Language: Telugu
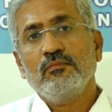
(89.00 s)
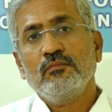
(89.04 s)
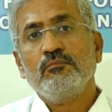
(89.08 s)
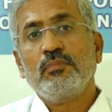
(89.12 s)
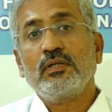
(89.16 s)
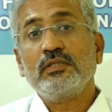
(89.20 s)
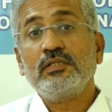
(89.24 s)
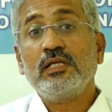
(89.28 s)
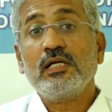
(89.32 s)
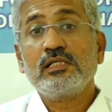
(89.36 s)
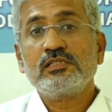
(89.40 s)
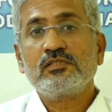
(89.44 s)

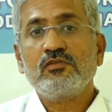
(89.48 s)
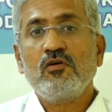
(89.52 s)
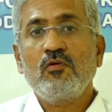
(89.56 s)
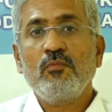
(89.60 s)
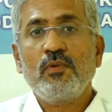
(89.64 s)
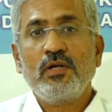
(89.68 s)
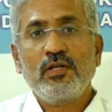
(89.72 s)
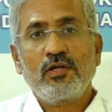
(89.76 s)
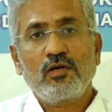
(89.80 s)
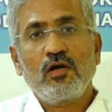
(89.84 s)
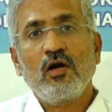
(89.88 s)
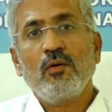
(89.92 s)

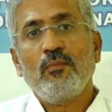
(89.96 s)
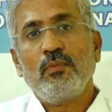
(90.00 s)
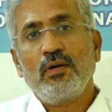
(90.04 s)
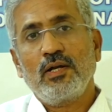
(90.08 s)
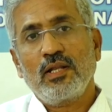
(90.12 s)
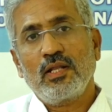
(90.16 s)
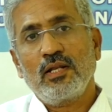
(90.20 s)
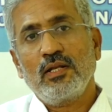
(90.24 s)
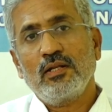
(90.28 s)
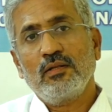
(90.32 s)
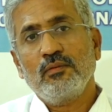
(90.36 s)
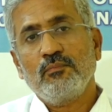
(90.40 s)
ప్రజాస్వామ్యాన్ని
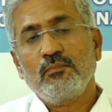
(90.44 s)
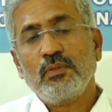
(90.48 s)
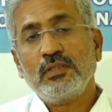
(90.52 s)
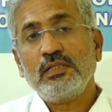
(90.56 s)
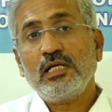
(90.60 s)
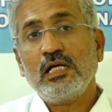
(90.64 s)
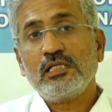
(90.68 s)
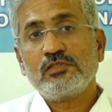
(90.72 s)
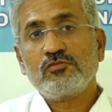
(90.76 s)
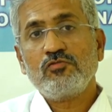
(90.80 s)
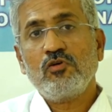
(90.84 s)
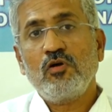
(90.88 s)
కాపాడాలి
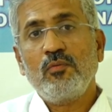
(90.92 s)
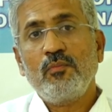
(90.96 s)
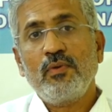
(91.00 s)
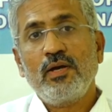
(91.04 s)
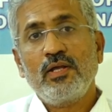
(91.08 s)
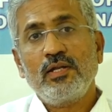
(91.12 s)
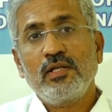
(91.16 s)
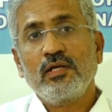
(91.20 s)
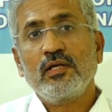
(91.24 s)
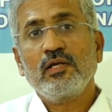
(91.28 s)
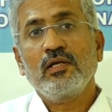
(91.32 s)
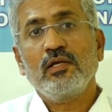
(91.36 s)

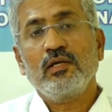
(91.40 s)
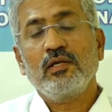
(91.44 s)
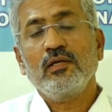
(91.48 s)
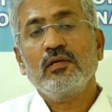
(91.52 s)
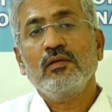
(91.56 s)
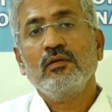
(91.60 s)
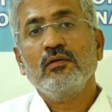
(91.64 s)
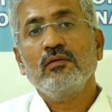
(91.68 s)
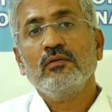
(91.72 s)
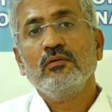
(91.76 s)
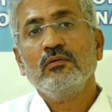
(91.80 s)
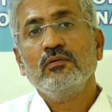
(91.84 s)
ప్రజాస్వామ్యానికి
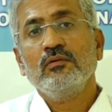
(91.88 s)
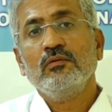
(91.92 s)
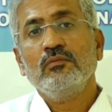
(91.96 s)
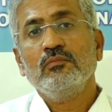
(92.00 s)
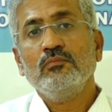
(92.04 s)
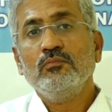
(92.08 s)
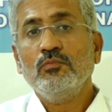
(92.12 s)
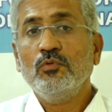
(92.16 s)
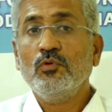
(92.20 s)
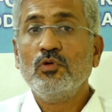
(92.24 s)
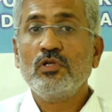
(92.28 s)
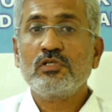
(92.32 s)

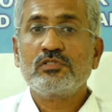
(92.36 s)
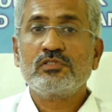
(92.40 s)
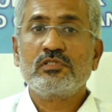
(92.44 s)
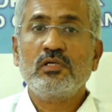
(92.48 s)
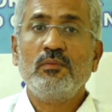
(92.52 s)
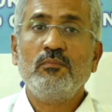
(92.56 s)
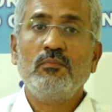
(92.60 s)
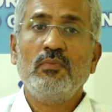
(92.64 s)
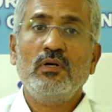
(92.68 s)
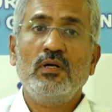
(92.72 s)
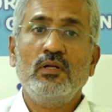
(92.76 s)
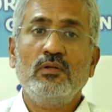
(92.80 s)
మూల
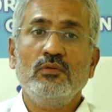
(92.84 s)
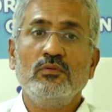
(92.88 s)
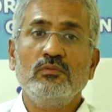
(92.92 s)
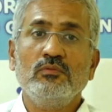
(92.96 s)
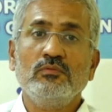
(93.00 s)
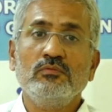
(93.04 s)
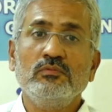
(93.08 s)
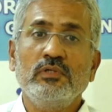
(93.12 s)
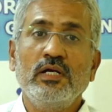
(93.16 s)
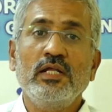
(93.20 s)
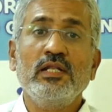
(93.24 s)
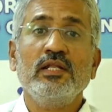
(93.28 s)
స్తంభాలు
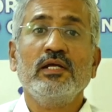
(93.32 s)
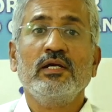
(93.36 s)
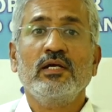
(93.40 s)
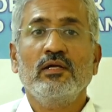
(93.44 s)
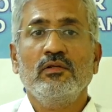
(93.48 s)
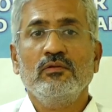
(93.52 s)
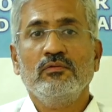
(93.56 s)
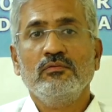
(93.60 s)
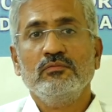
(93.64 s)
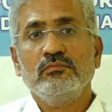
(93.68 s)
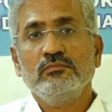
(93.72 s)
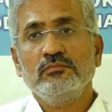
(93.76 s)

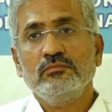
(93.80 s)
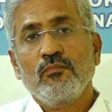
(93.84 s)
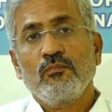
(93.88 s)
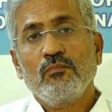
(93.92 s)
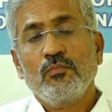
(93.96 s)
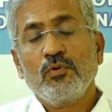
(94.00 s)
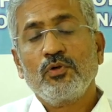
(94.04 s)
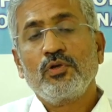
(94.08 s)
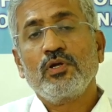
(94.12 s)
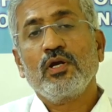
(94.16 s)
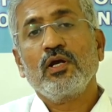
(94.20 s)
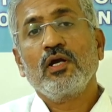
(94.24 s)
ఎన్నికలు
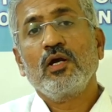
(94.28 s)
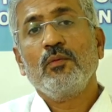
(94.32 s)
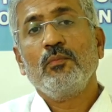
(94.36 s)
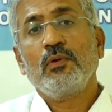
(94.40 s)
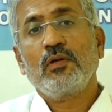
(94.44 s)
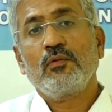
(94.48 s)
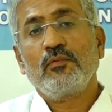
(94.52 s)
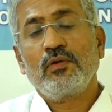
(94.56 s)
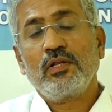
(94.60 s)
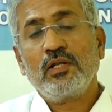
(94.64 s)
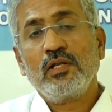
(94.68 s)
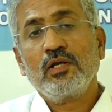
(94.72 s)
ముఖ్యంగా
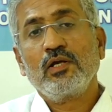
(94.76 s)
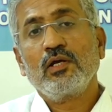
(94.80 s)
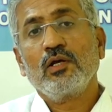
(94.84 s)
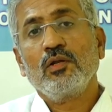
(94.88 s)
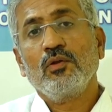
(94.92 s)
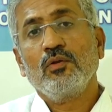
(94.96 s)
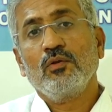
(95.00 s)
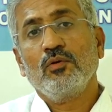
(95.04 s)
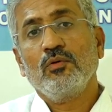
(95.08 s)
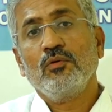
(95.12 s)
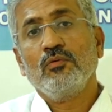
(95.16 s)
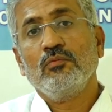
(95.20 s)
మనం
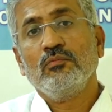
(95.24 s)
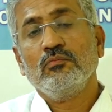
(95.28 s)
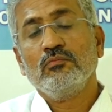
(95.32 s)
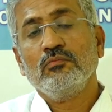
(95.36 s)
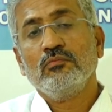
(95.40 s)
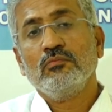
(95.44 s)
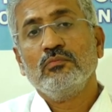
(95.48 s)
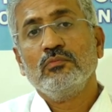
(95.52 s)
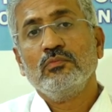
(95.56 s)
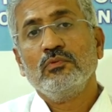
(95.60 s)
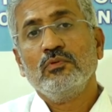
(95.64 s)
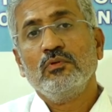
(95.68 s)
ఎన్నికల్లో
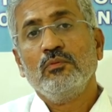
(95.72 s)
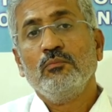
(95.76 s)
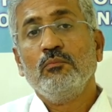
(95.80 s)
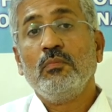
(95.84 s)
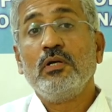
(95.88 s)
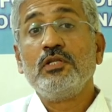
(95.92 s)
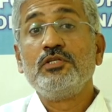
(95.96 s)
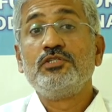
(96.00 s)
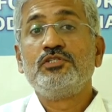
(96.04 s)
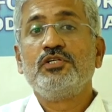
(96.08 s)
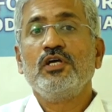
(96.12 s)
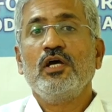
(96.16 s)

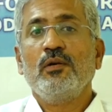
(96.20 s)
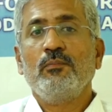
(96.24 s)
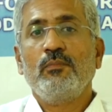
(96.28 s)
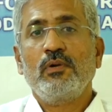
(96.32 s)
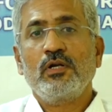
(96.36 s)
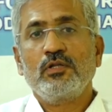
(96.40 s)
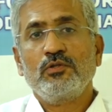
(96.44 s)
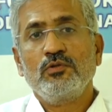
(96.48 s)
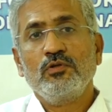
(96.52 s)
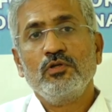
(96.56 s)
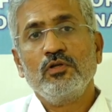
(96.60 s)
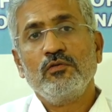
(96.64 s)
మంచి
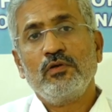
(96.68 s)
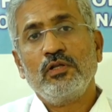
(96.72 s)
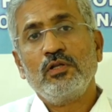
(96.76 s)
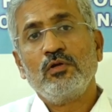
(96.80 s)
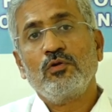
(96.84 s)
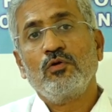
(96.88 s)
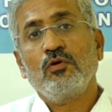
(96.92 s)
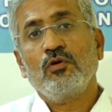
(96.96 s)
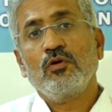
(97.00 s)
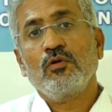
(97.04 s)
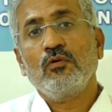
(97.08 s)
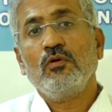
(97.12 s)
అభ్యర్థులను
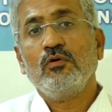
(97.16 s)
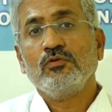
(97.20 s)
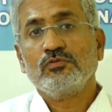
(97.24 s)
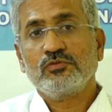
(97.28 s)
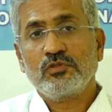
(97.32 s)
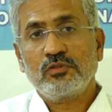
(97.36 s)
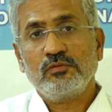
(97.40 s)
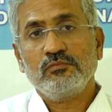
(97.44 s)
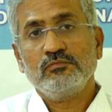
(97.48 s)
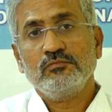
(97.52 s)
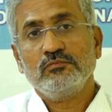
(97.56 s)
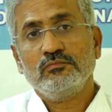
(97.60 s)
ఎన్నుకోవడం
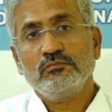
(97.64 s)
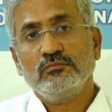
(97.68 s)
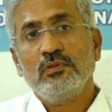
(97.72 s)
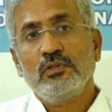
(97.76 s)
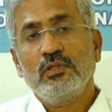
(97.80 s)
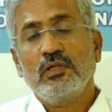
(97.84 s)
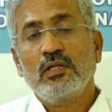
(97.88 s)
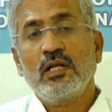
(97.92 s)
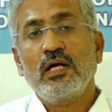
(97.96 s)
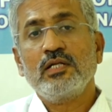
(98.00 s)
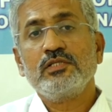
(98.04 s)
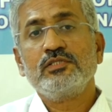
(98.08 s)
అవసరం
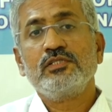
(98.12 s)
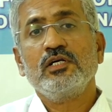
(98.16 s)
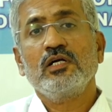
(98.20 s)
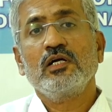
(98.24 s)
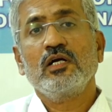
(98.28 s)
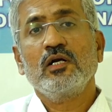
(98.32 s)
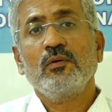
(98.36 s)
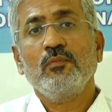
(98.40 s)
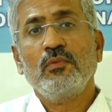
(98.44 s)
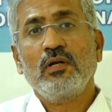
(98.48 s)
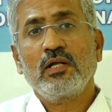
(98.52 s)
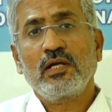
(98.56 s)

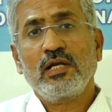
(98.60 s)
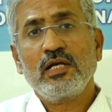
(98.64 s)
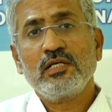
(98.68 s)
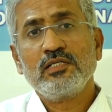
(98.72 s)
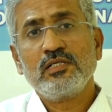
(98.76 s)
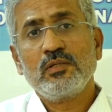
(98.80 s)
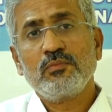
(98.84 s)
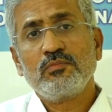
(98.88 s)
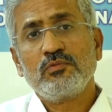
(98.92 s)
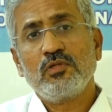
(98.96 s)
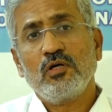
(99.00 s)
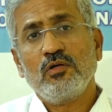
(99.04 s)
రాజ్యాంగం మనకేం
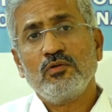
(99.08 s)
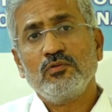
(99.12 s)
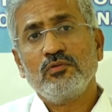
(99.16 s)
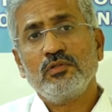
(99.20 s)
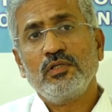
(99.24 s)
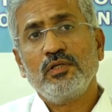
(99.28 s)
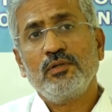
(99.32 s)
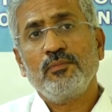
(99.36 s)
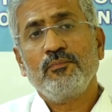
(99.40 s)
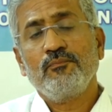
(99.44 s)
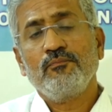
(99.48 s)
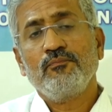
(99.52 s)
చెప్తా
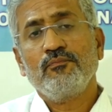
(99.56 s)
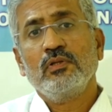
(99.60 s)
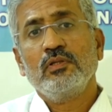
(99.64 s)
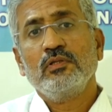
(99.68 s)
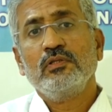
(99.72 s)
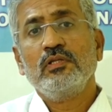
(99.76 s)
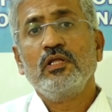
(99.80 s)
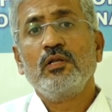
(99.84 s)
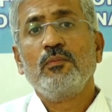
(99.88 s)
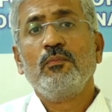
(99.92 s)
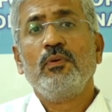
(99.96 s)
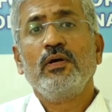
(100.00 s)
ఉంది
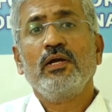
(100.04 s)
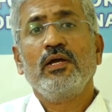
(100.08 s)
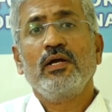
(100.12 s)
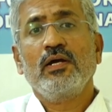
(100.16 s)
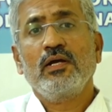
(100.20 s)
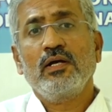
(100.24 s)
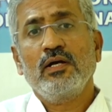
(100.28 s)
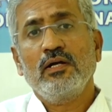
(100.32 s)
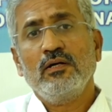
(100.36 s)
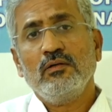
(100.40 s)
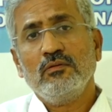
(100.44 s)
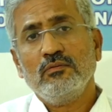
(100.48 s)

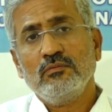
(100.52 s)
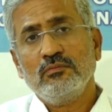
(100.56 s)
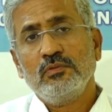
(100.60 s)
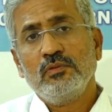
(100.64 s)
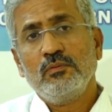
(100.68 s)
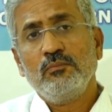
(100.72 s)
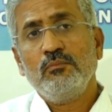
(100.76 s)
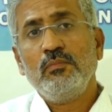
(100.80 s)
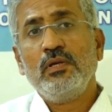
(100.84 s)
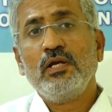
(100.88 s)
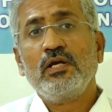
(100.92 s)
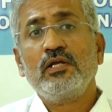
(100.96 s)
నిర్భయంగా
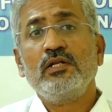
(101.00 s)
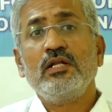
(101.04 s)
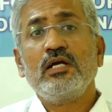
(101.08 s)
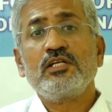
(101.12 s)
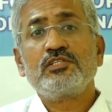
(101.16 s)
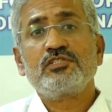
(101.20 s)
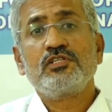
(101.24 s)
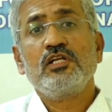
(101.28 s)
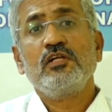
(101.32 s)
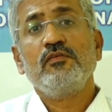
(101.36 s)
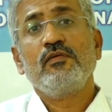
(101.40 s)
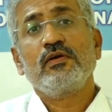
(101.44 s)
మీకు
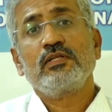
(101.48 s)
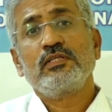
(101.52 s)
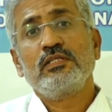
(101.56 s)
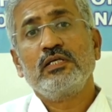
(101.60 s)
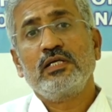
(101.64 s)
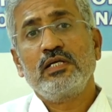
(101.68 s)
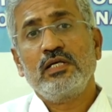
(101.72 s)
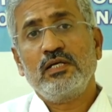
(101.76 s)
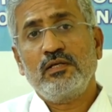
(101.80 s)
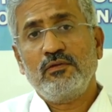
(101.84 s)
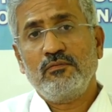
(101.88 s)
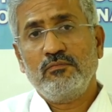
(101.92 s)
నచ్చిన
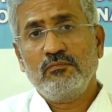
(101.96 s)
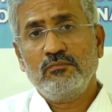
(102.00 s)
వ్యక్తికి